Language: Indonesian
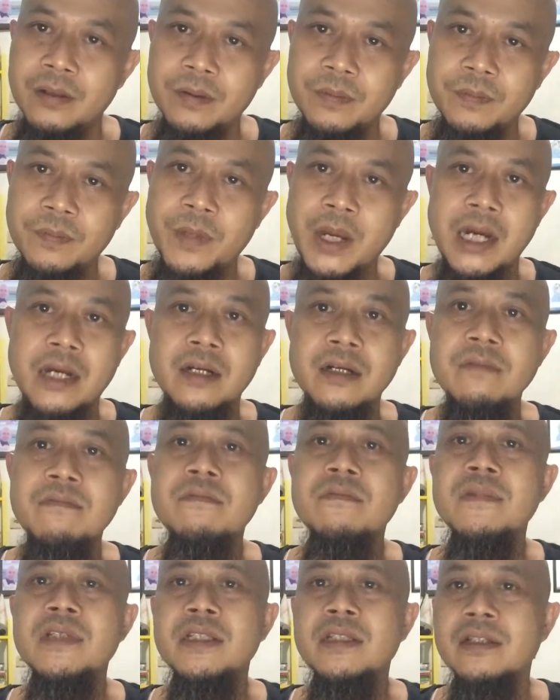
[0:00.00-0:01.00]

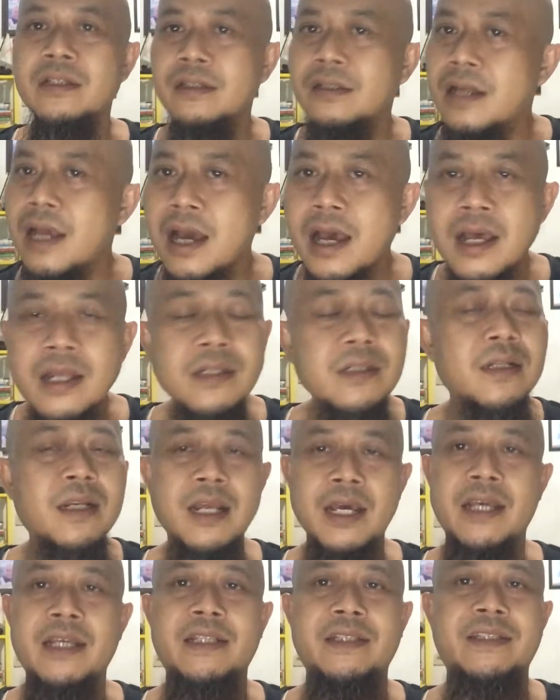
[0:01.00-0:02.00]
pandemi dan
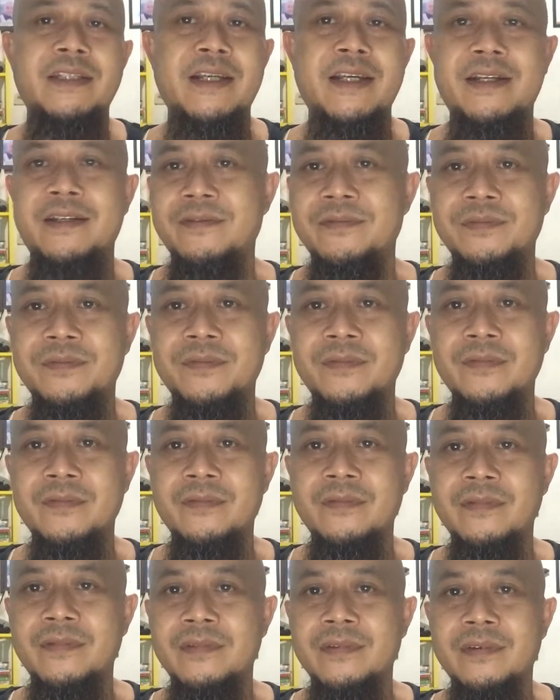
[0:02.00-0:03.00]
lainnya
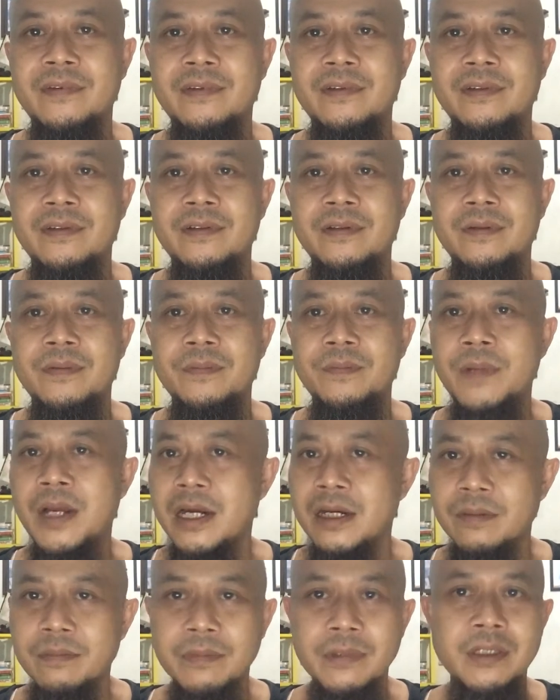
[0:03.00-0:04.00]

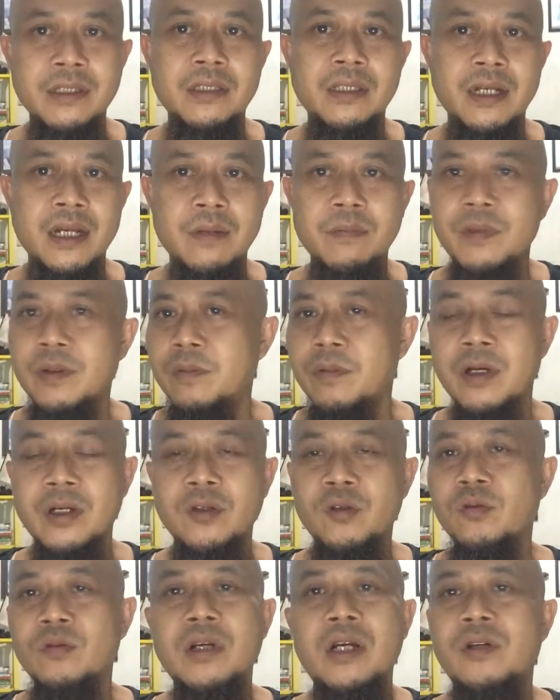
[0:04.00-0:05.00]
pandemi telah membawa
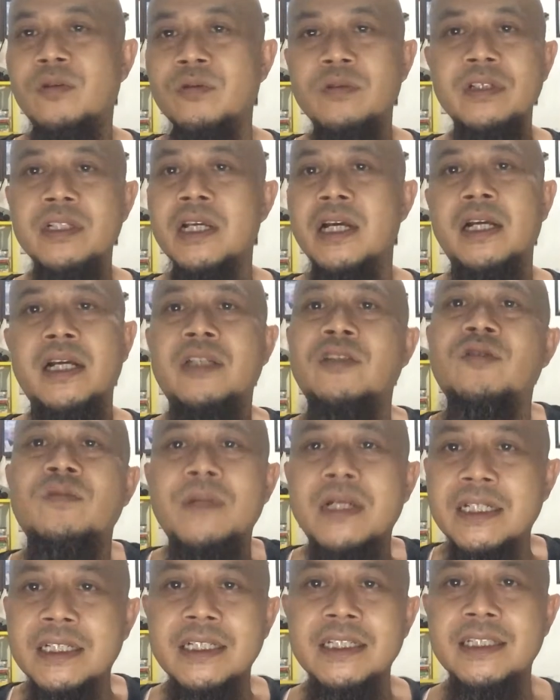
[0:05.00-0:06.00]
duka dunia nggak
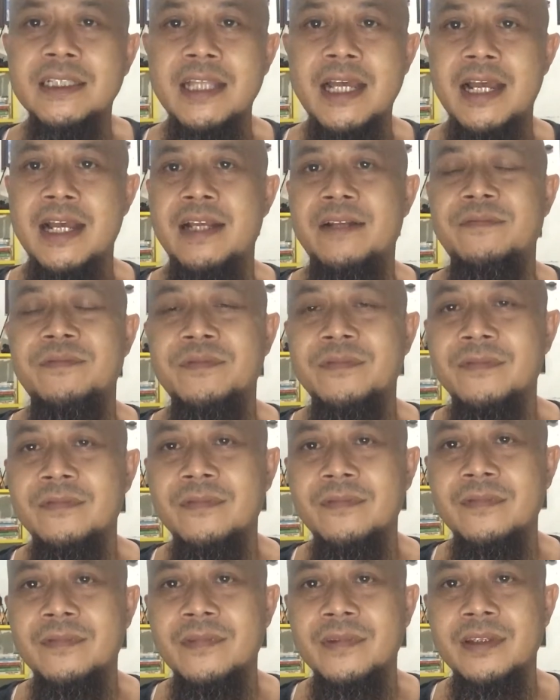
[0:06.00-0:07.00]
cuman kita
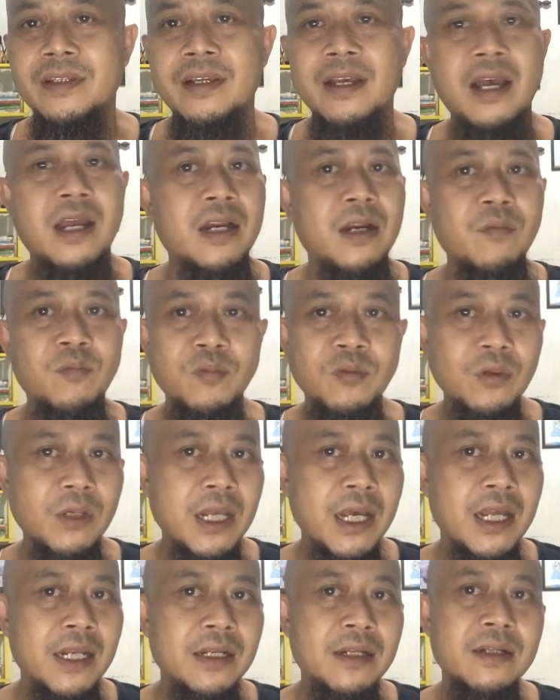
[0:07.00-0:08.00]
enam
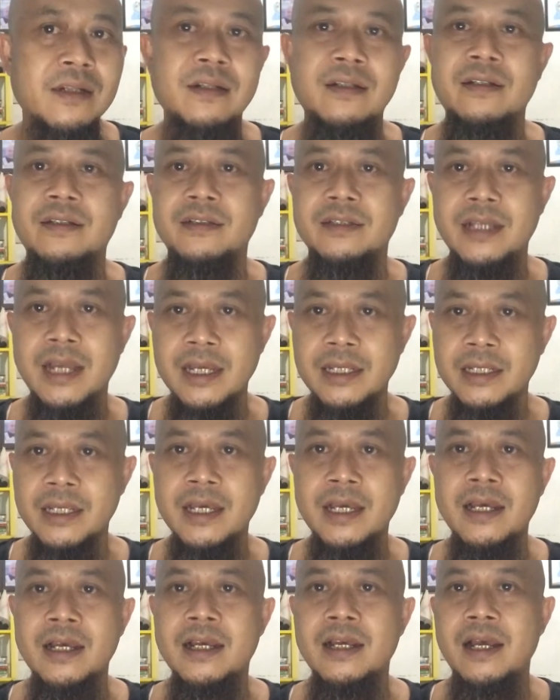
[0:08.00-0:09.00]
bulan
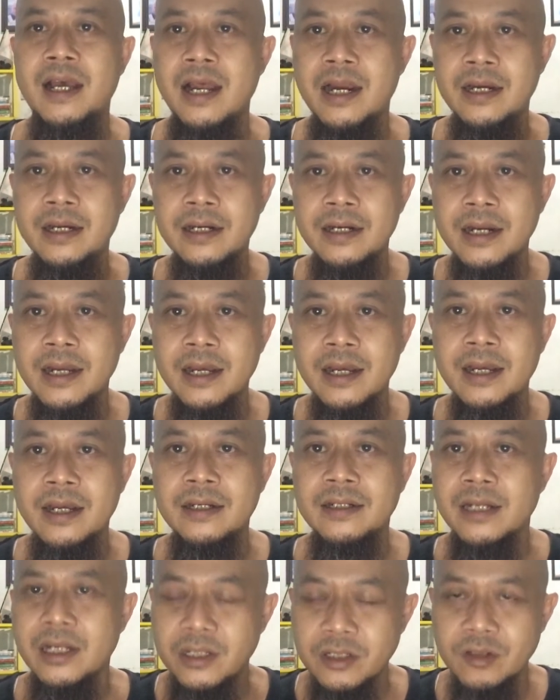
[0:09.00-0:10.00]
saya Anda
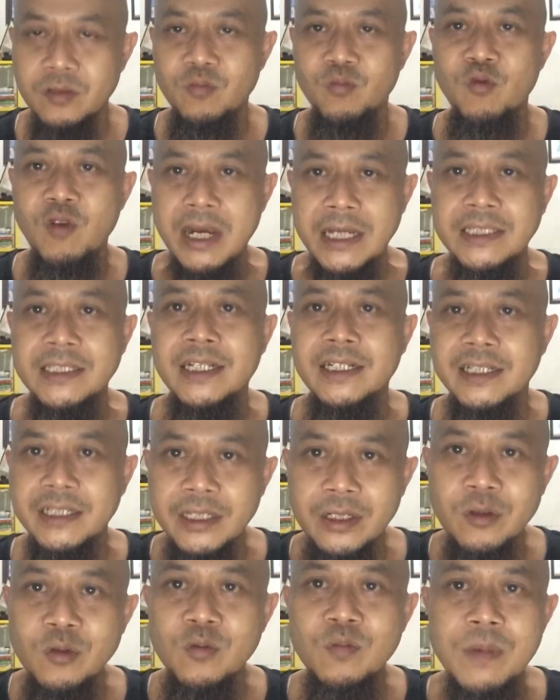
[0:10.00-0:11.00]
dan semuanya
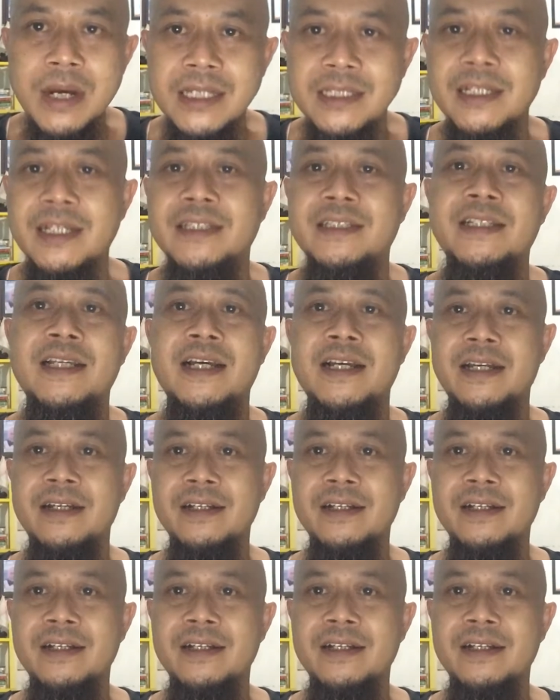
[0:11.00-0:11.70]
di rumah saja